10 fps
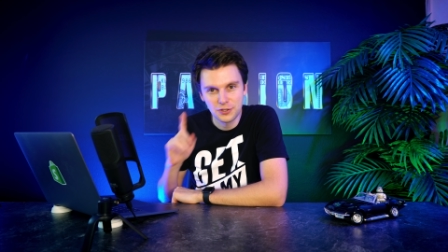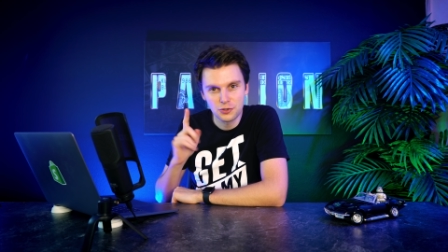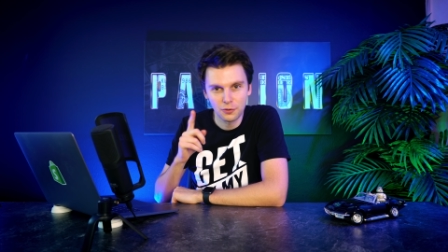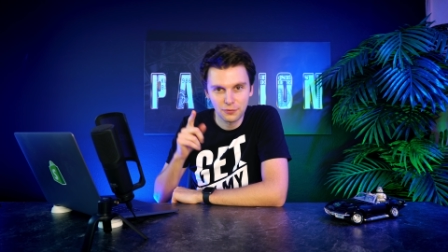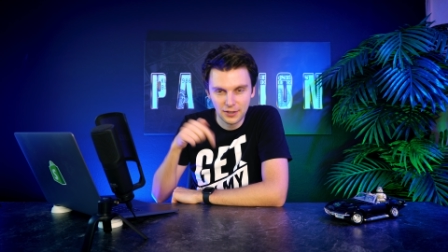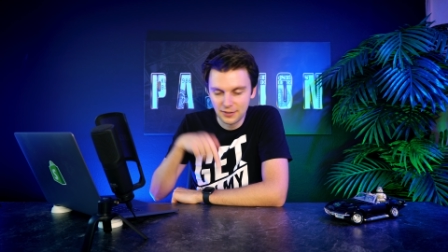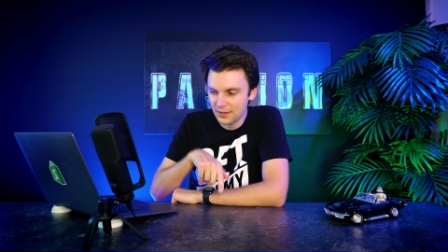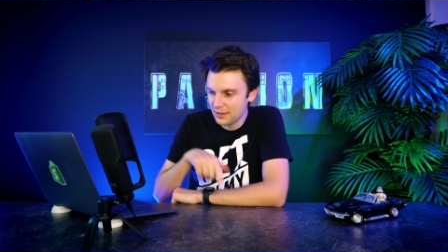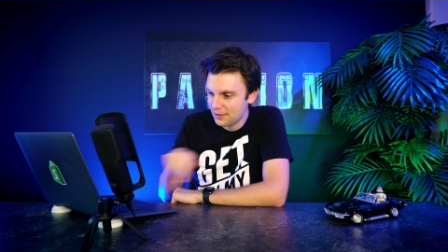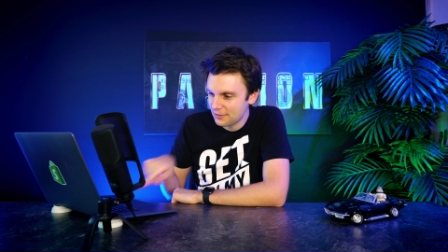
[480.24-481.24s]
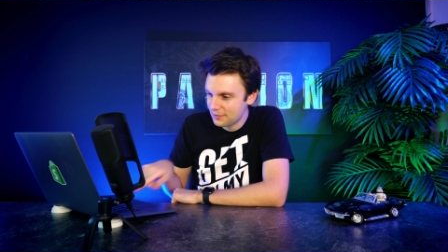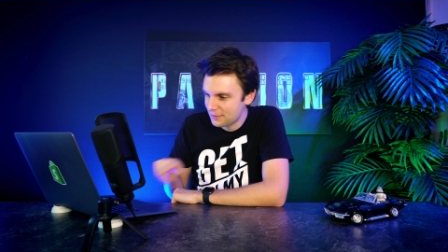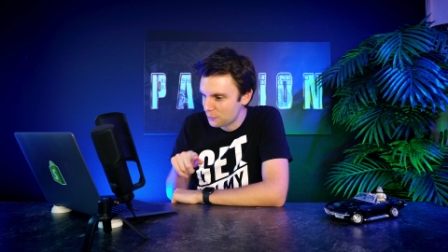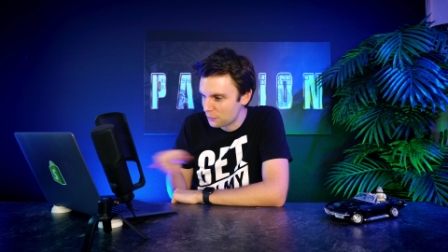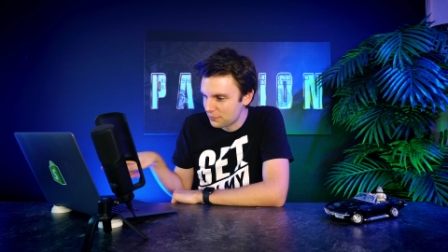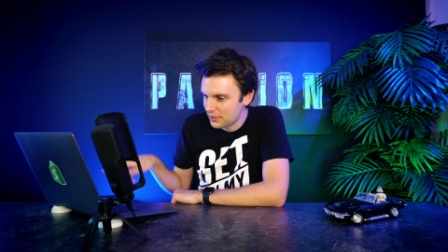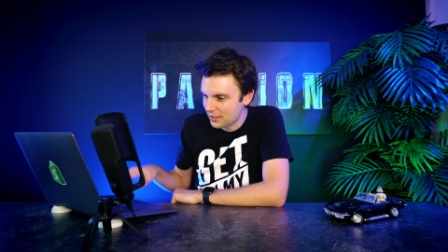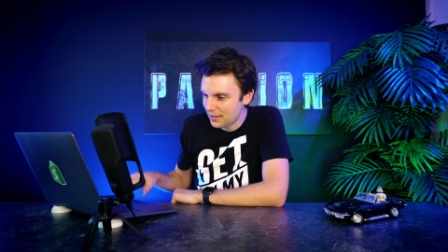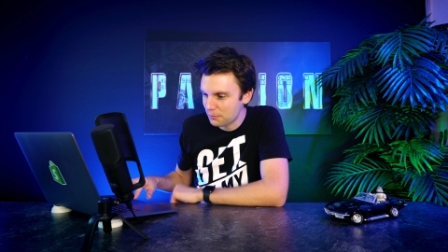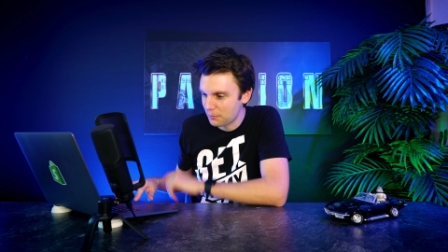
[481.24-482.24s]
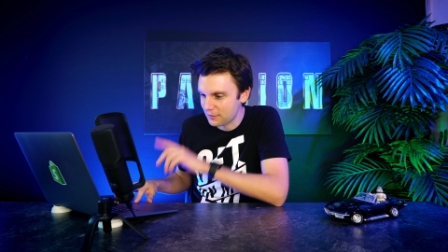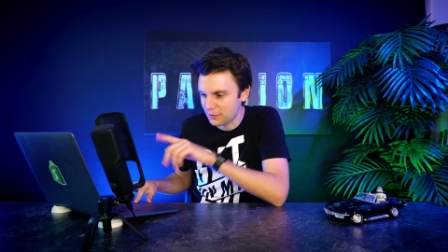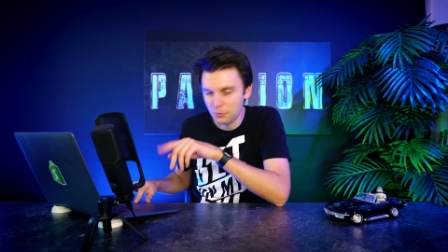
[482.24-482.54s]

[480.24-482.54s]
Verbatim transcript: t-shirtfrank.de, da siehst du unten, wie du den glatt machst.